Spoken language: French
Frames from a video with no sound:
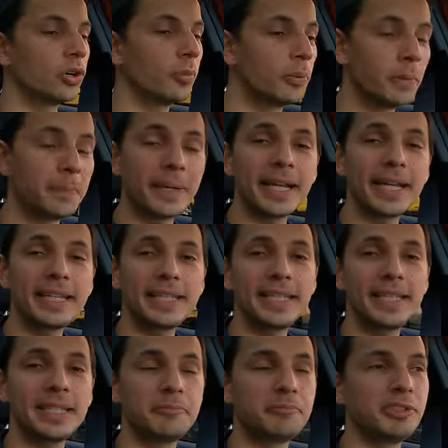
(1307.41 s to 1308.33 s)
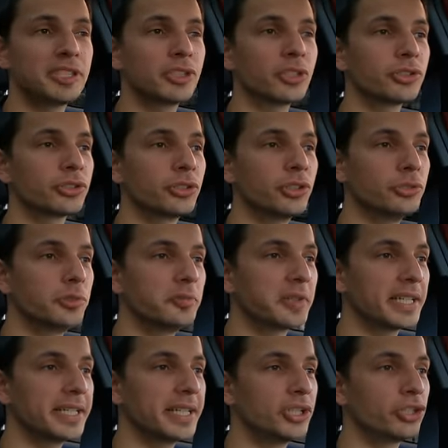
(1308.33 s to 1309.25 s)
On peut pas régler la puissance
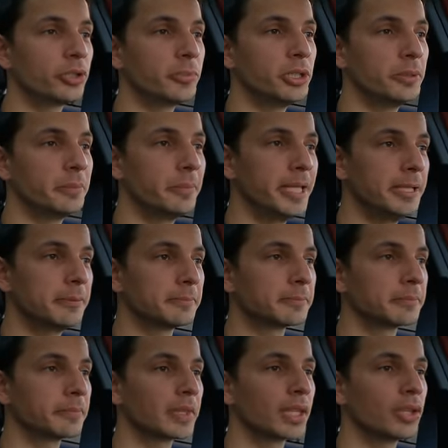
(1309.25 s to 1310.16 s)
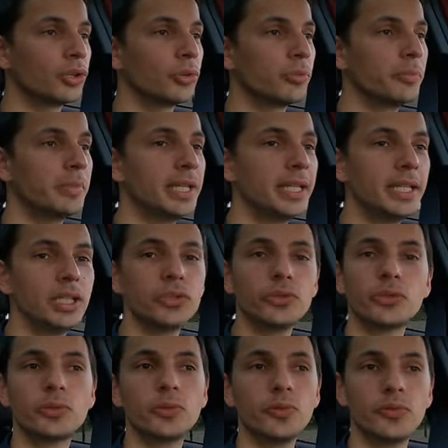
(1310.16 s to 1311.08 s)
du freinage en mode B, mais
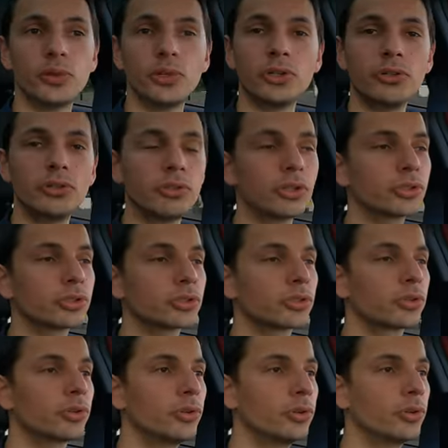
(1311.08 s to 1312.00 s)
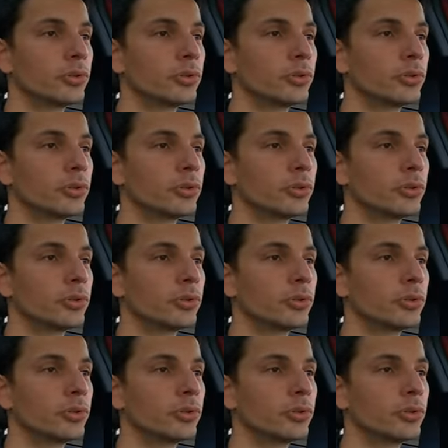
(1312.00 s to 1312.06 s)
souvent, lorsque